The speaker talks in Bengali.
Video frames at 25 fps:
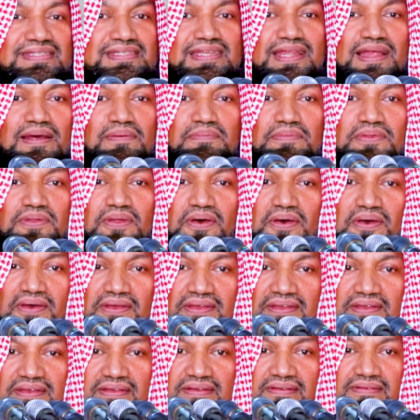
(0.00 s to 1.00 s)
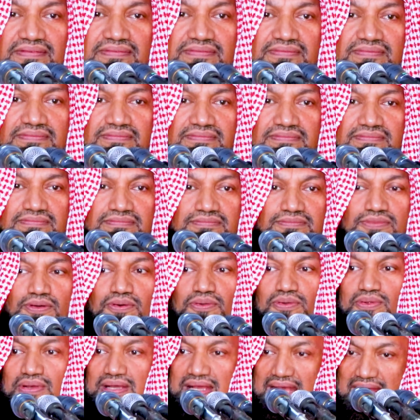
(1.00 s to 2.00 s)
ইসলাম নয়
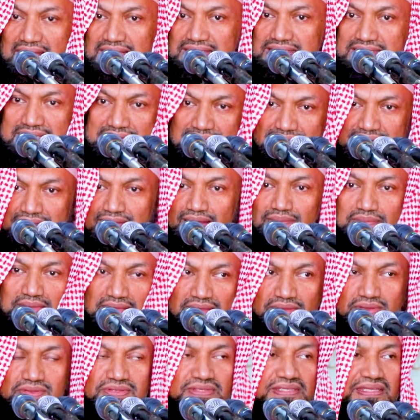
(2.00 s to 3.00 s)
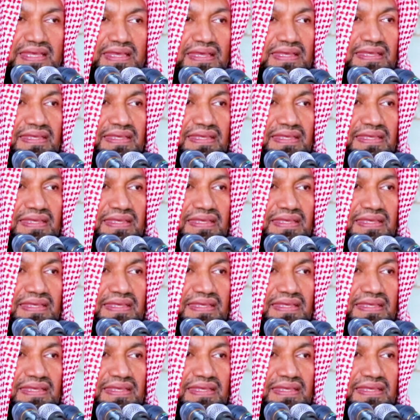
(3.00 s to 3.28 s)
বরং কাজের নামে হচ্ছে